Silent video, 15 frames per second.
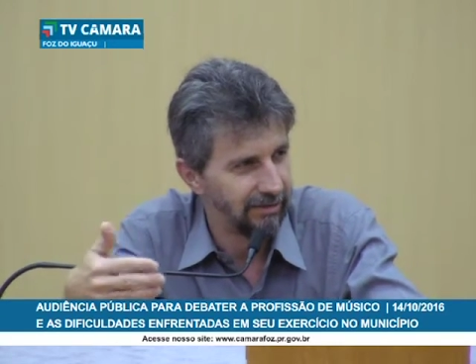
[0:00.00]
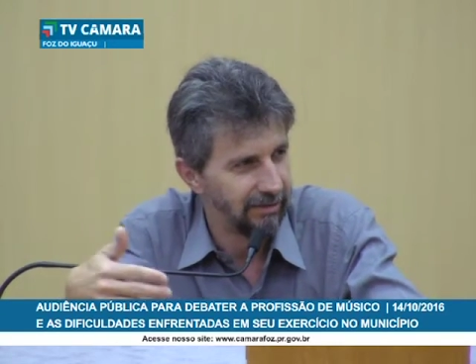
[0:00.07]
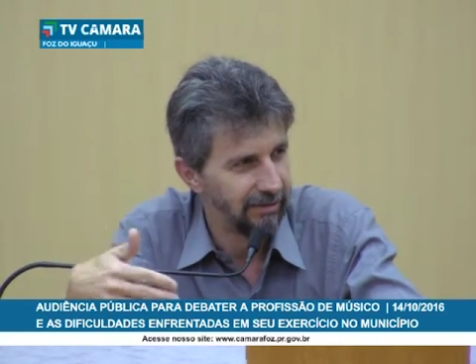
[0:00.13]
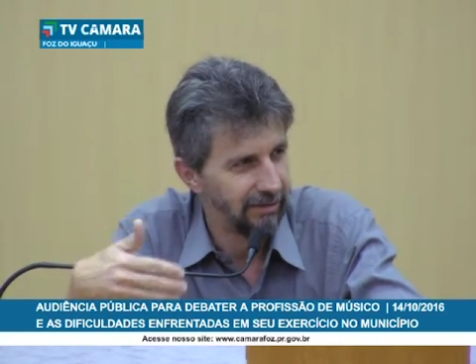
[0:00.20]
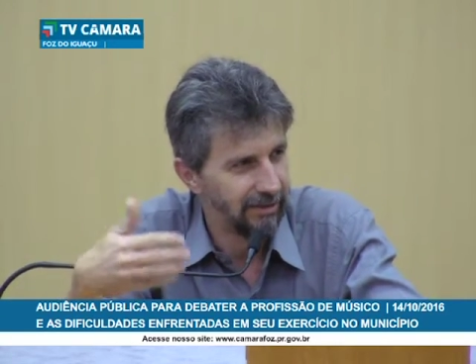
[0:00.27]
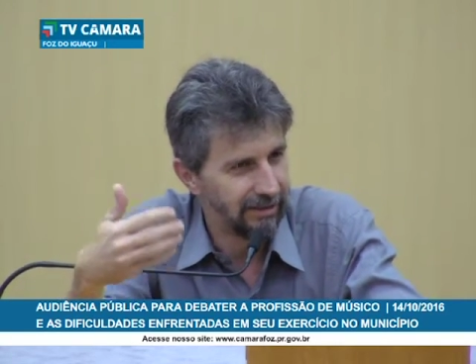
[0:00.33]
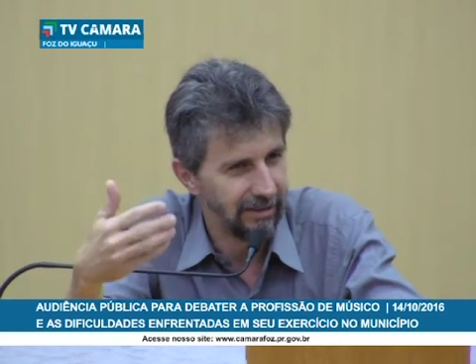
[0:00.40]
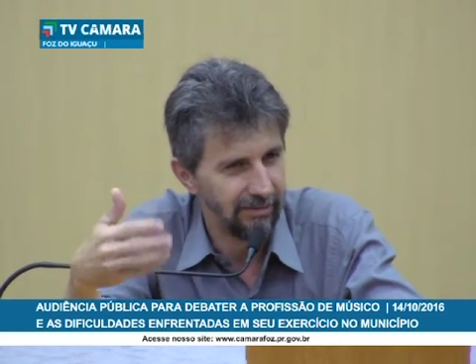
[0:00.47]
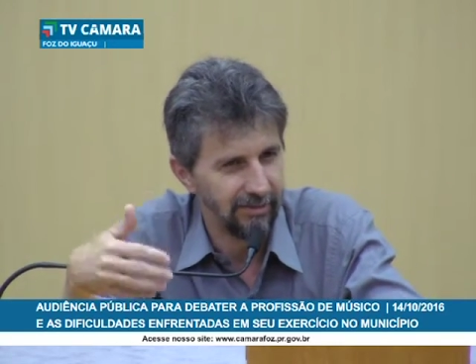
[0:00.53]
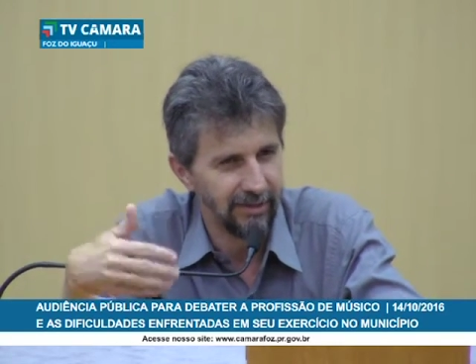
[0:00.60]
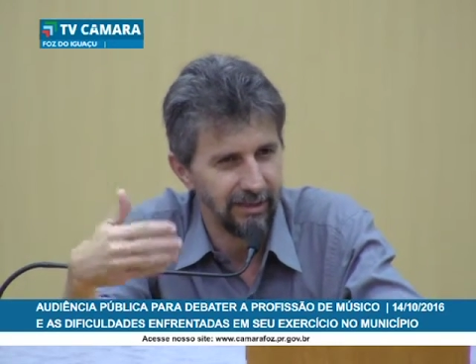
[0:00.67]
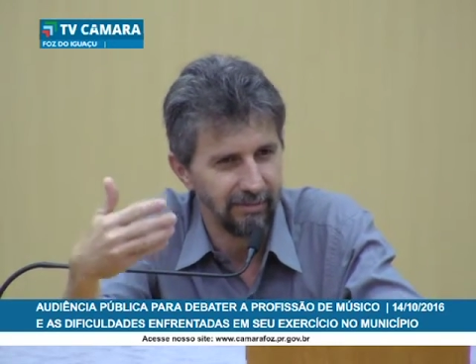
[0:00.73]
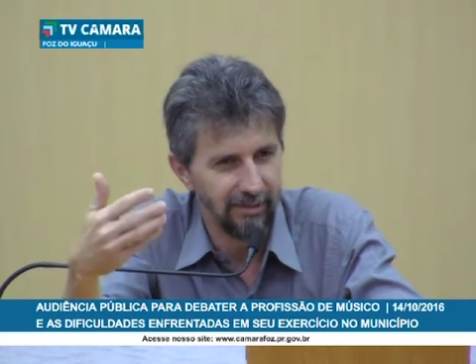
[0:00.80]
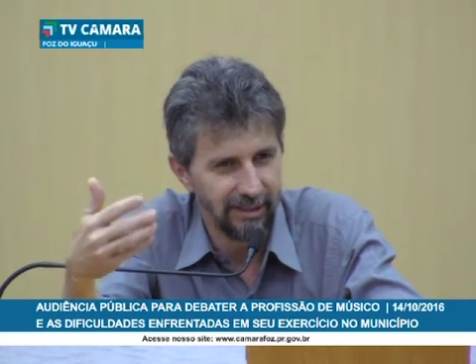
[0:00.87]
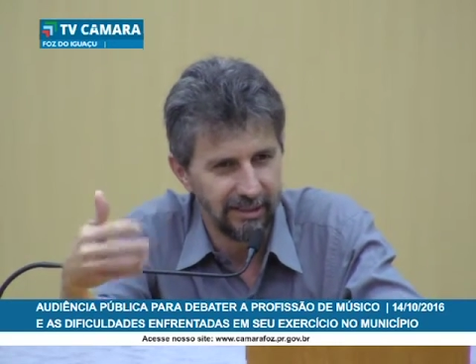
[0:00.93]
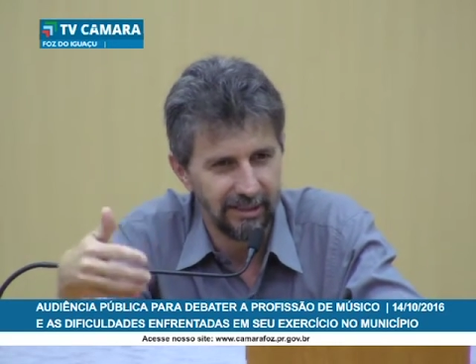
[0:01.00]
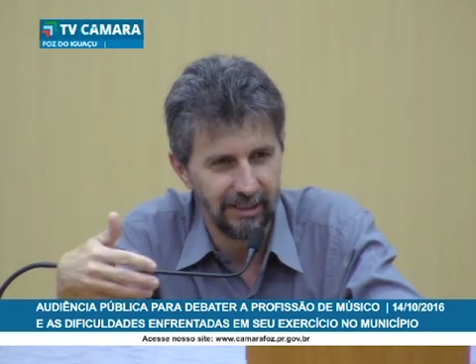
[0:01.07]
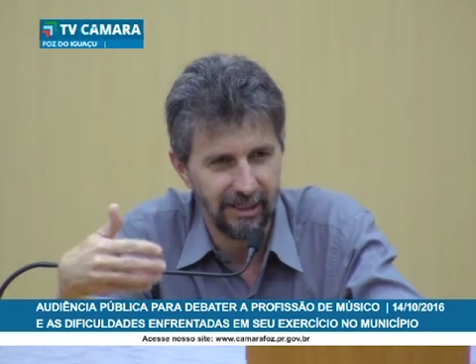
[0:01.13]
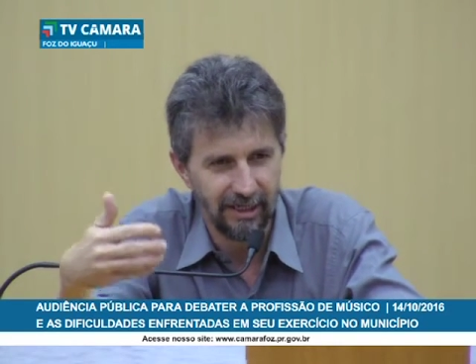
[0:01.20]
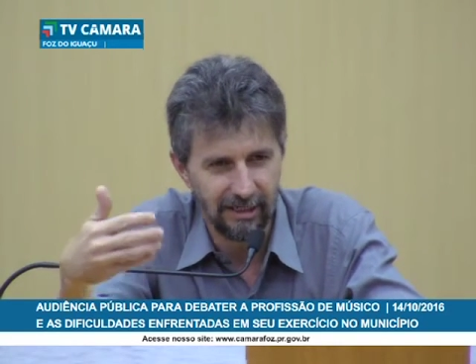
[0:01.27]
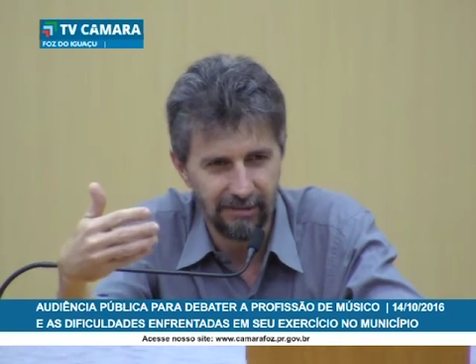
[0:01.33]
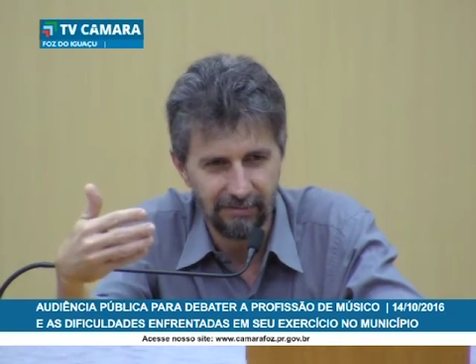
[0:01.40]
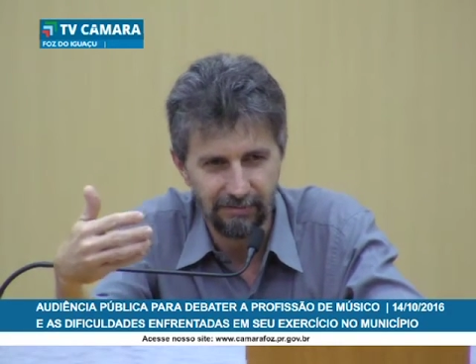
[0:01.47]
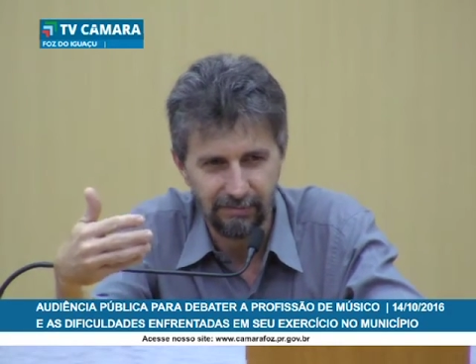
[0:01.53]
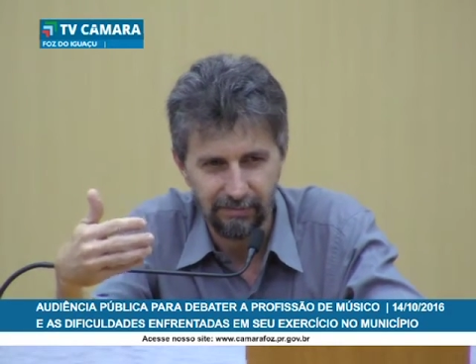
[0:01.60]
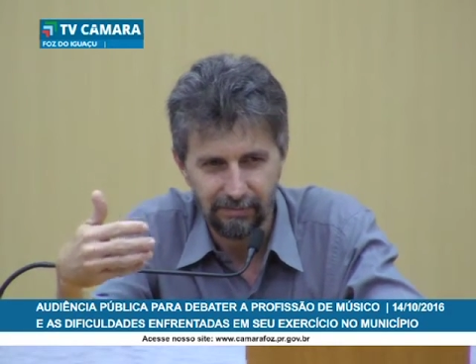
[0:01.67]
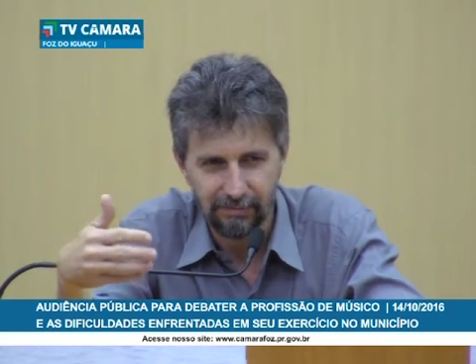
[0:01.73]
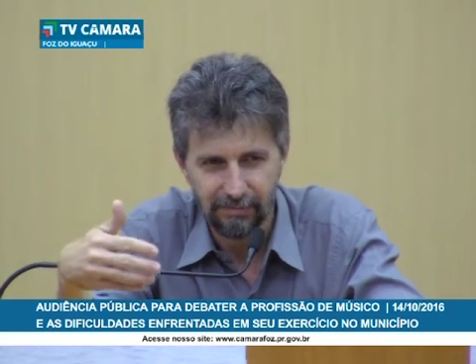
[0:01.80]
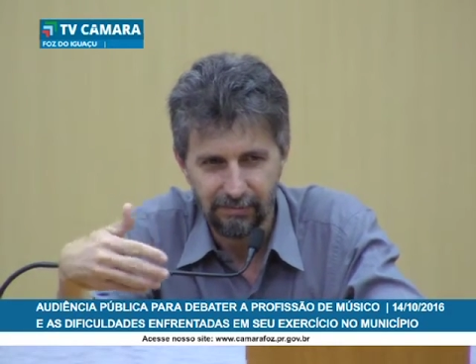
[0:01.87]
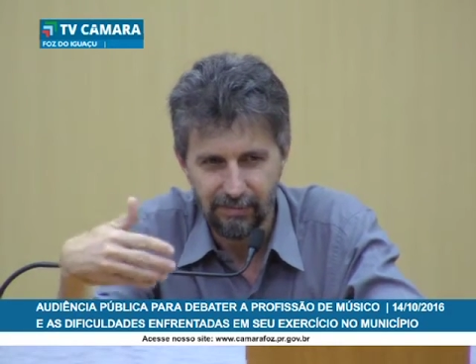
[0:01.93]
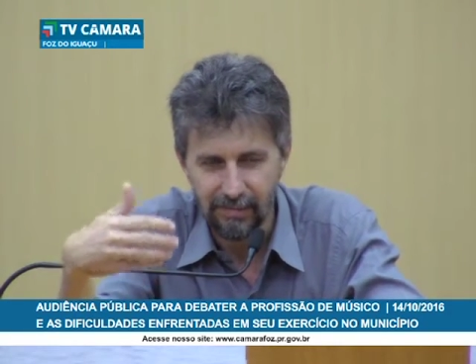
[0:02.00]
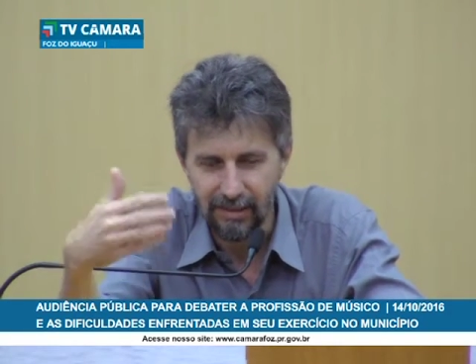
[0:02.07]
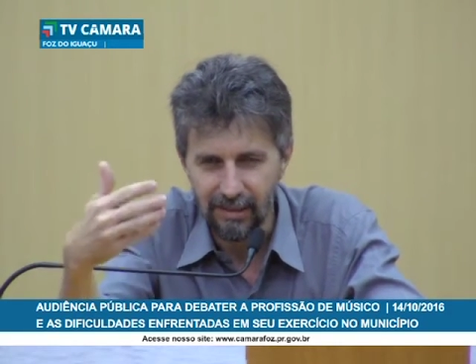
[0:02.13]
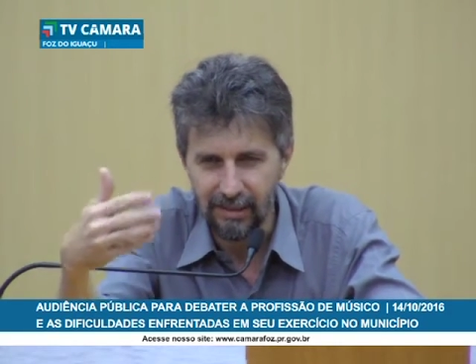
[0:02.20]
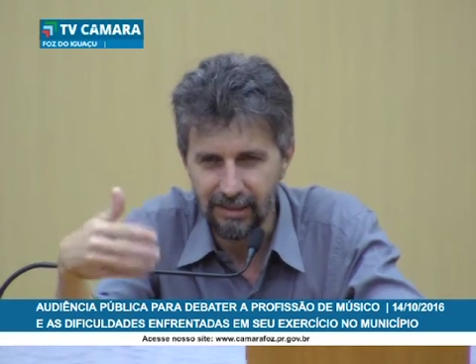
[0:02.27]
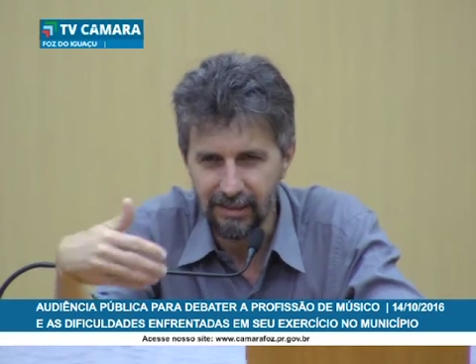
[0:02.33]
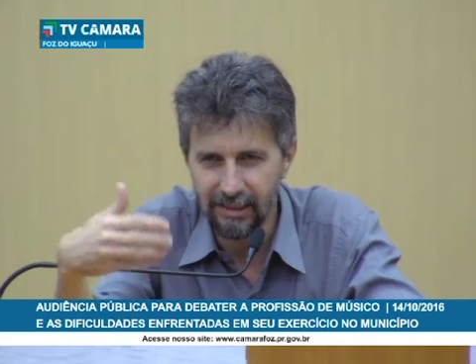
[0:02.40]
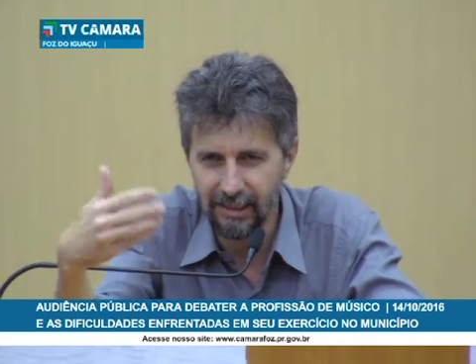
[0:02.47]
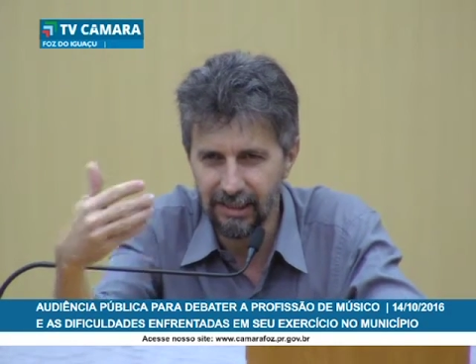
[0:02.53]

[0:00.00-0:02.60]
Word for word: E nós temos que imaginar que